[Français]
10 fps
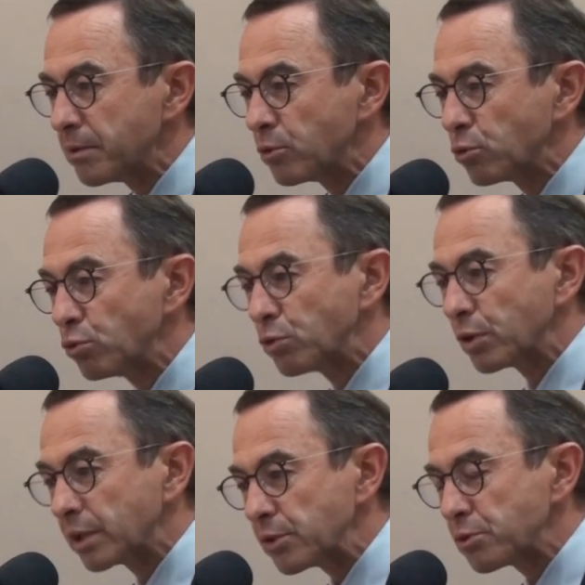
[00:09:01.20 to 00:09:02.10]
euh, de
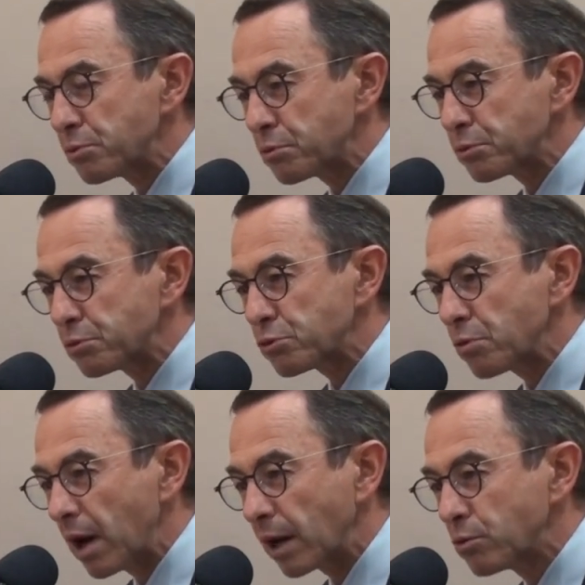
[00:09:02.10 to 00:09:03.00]
toute tentation, que ce
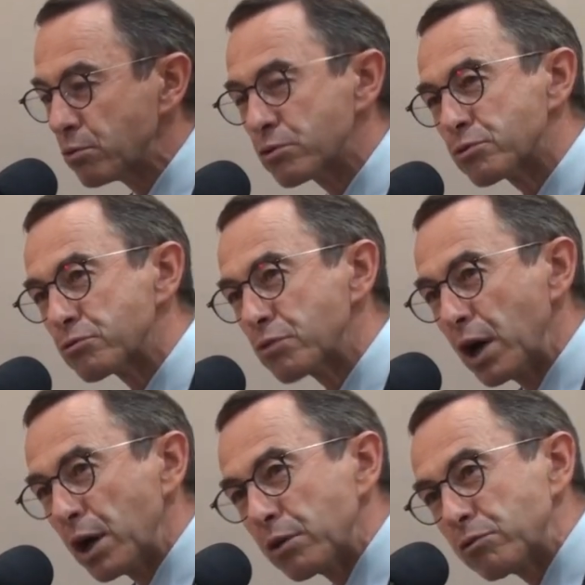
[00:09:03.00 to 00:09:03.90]
soit à gauche
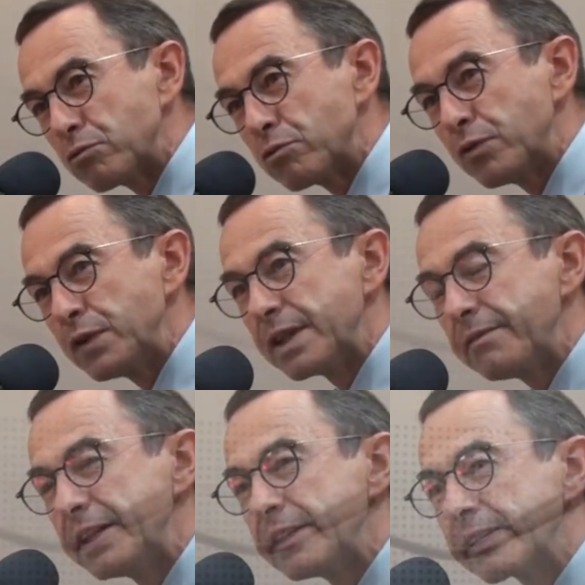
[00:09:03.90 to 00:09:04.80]
ou
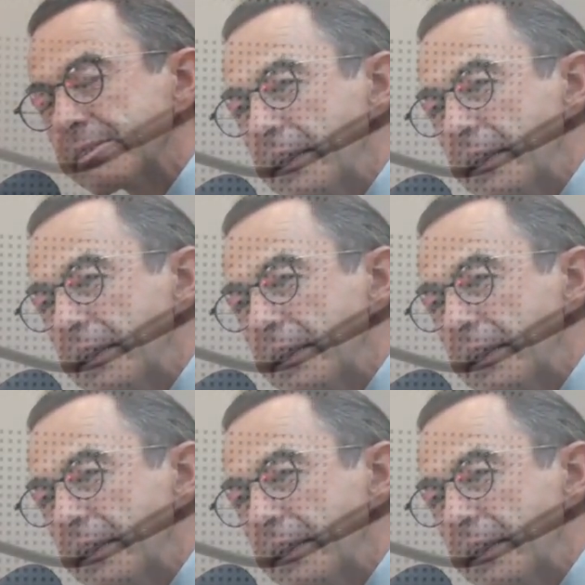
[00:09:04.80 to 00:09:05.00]
vis à -vis des